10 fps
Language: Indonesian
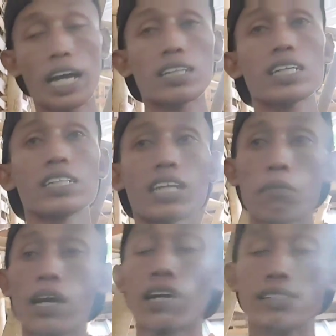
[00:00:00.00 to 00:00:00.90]
nantinya
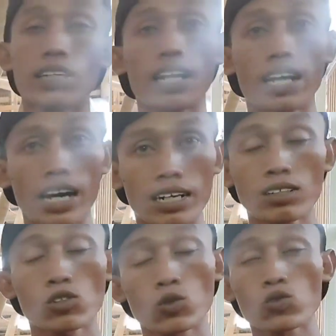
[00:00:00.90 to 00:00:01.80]

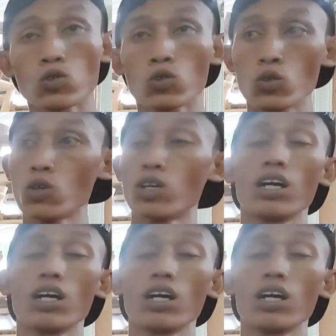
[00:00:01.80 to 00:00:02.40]
menghasilkan susu